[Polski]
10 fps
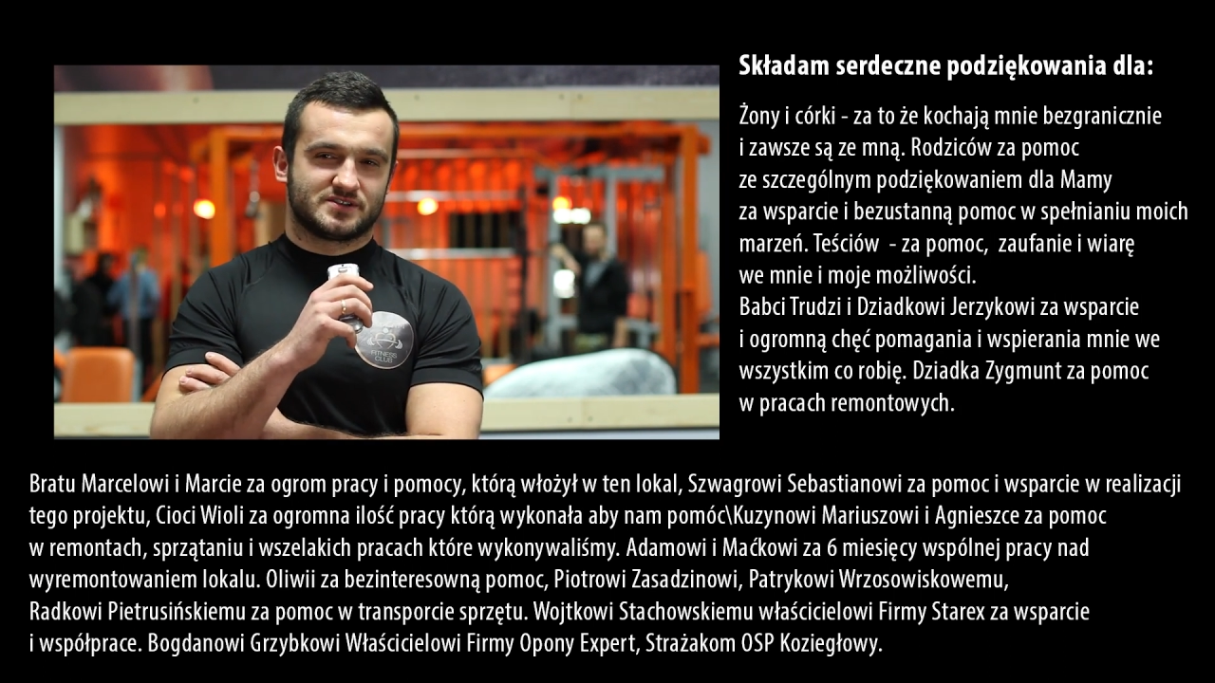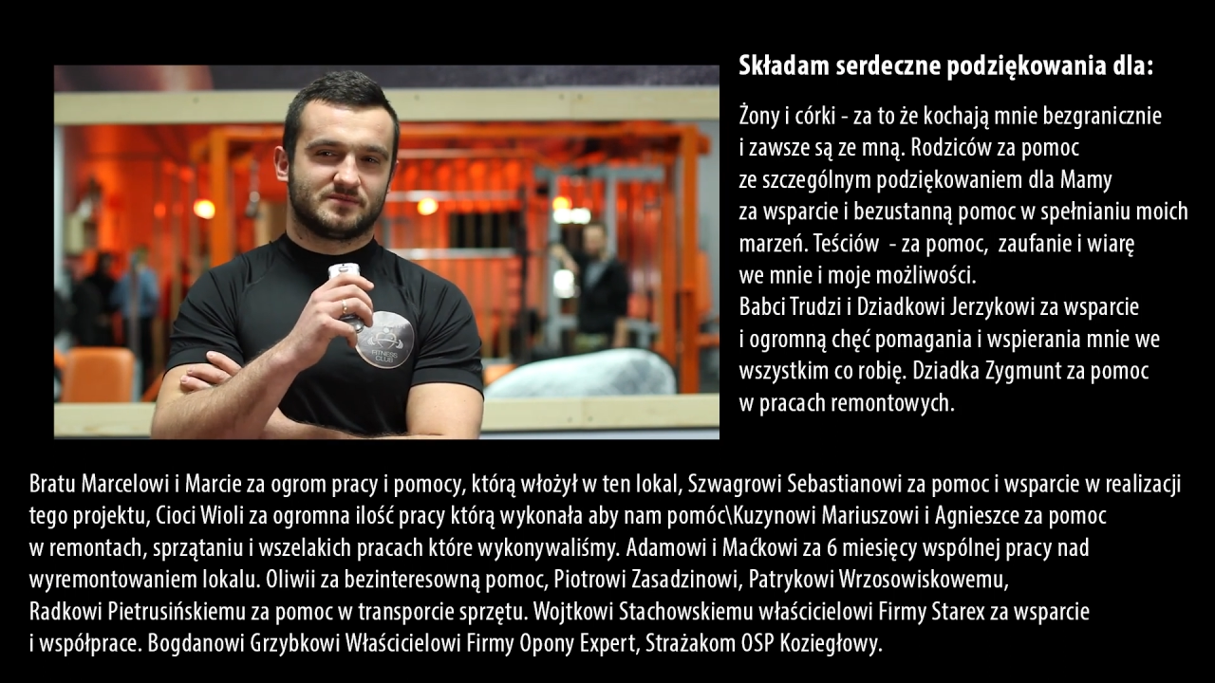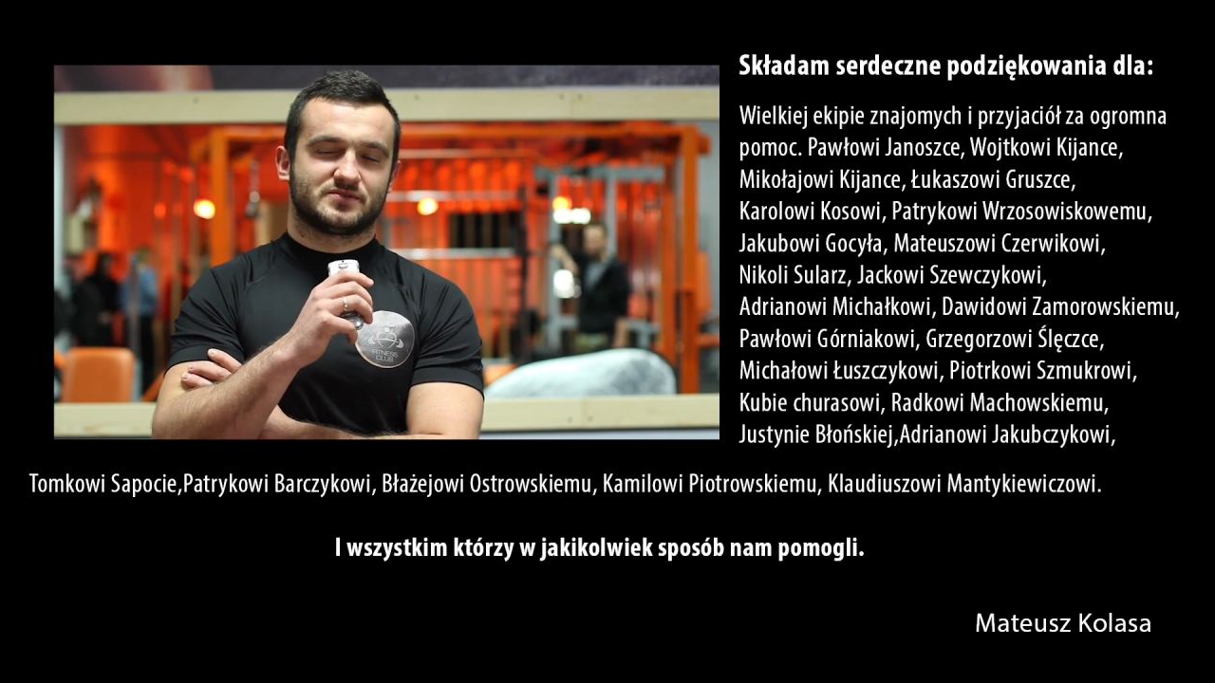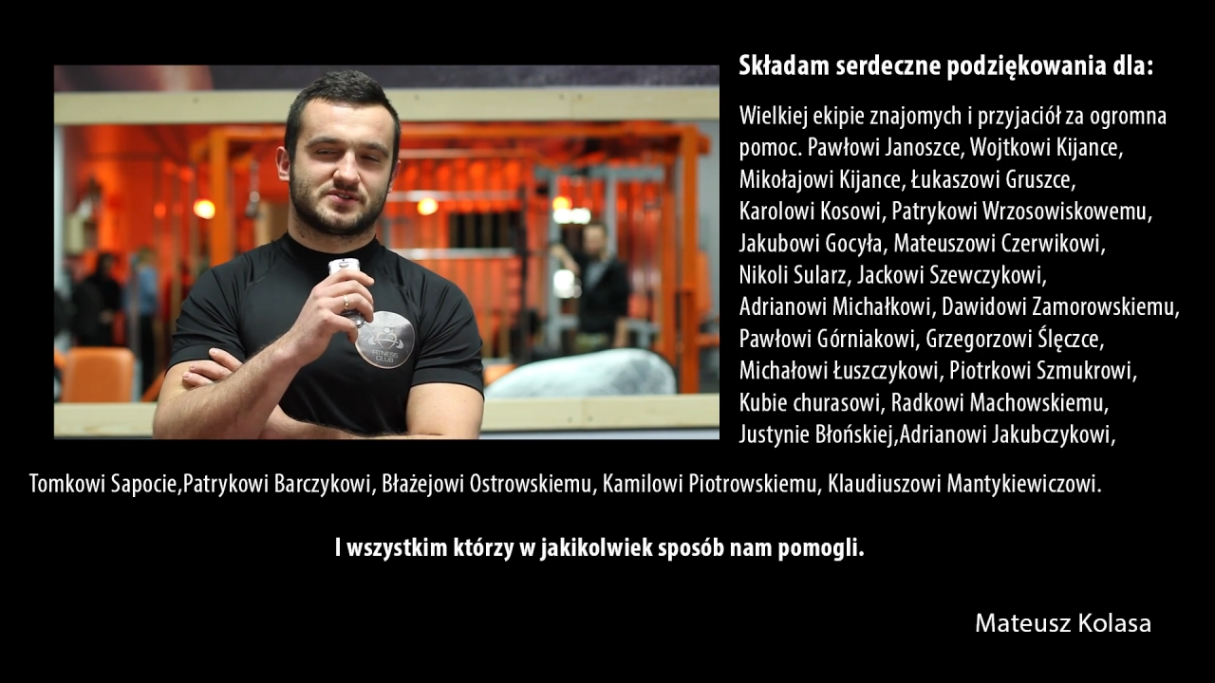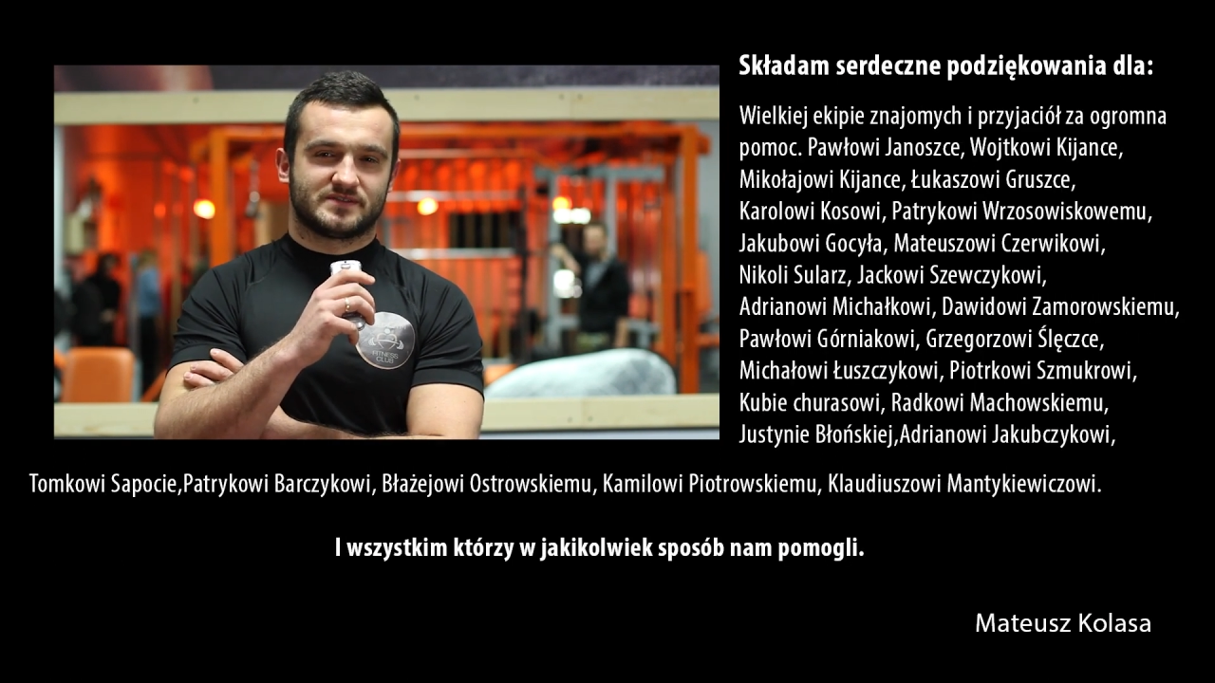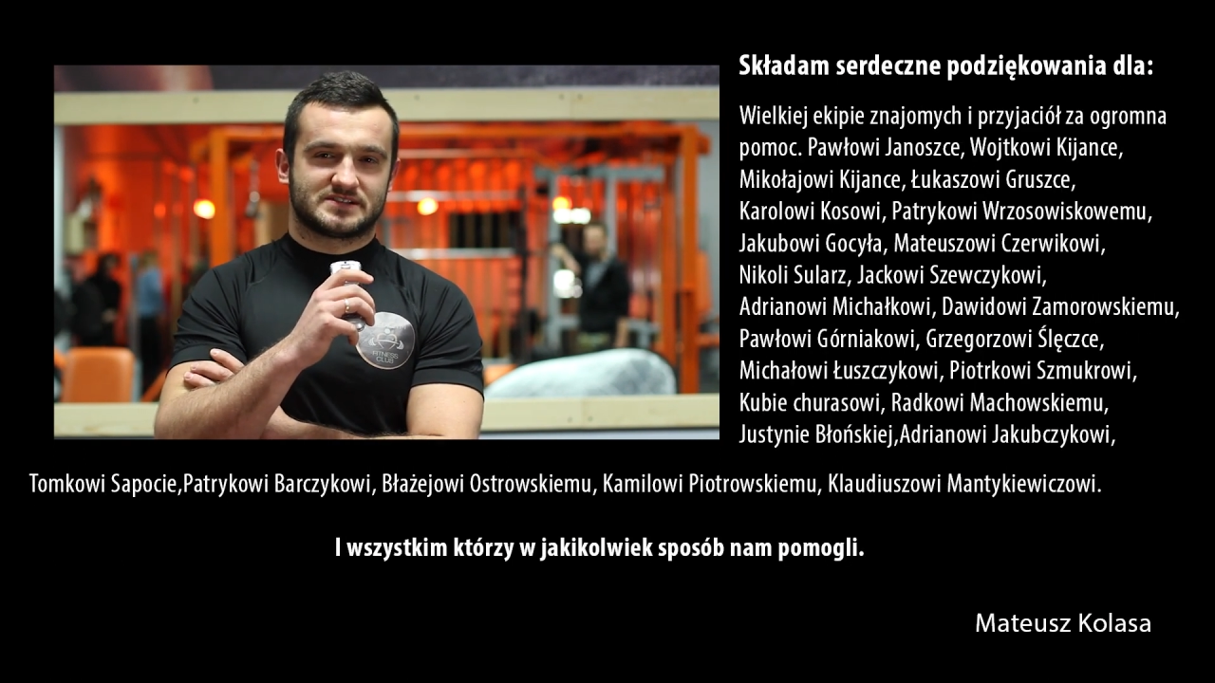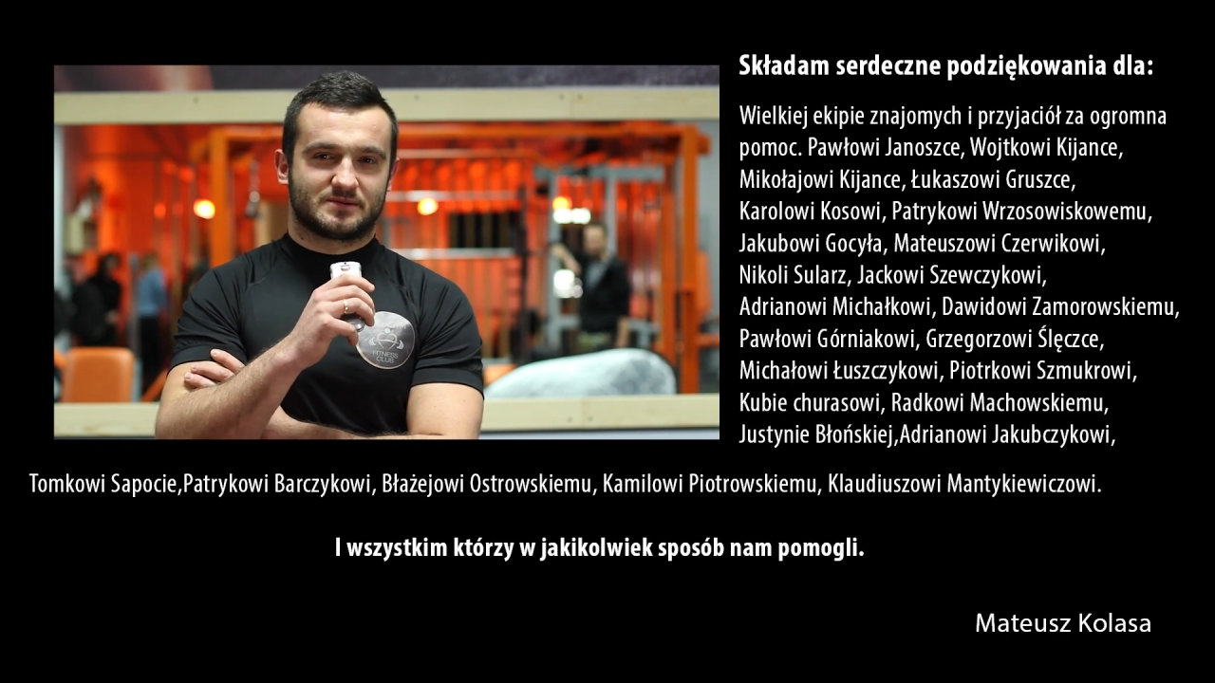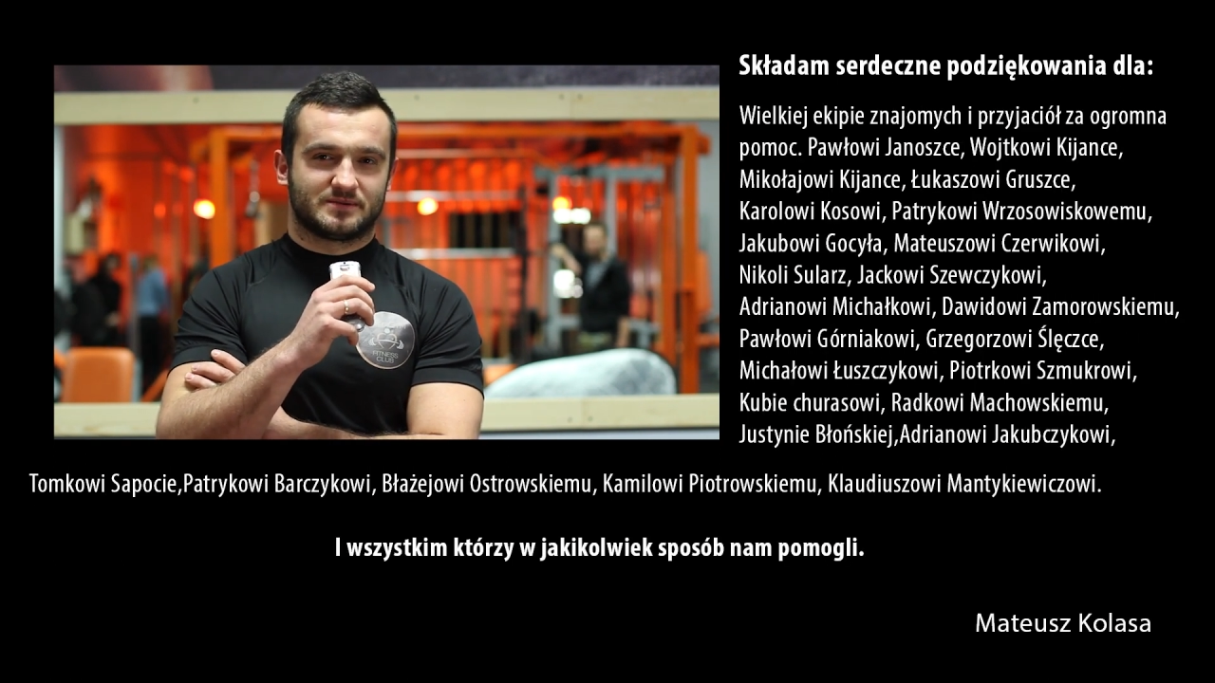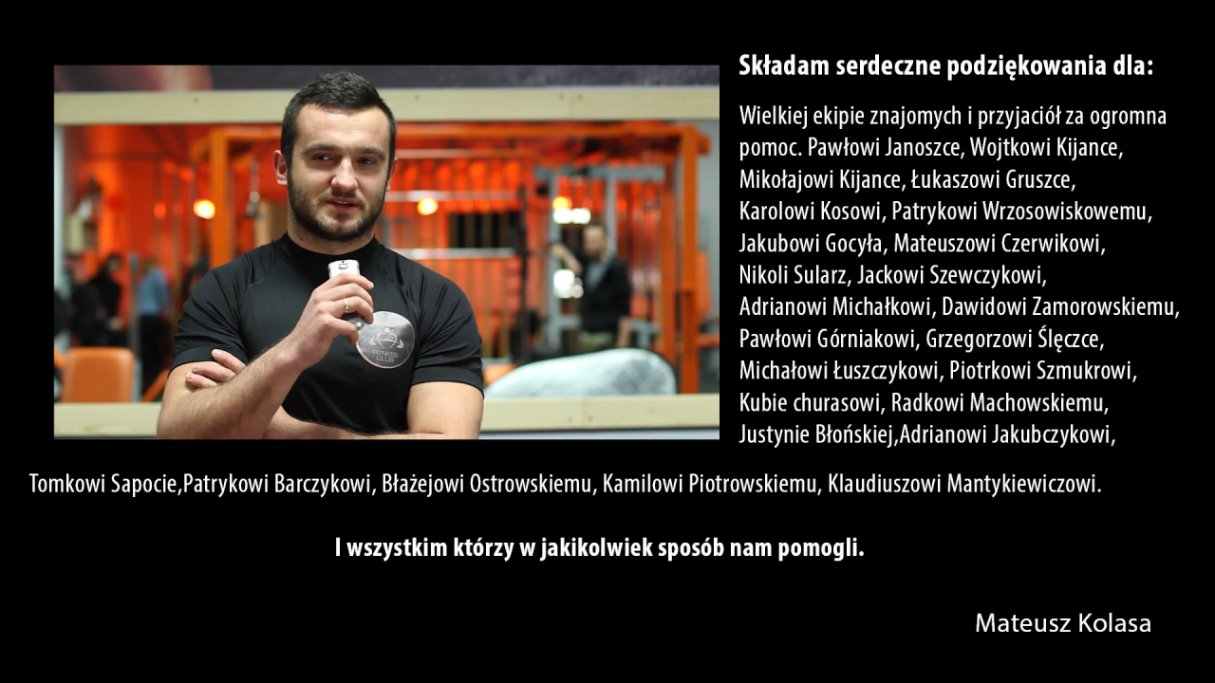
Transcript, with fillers: Możliwe, że zrobimy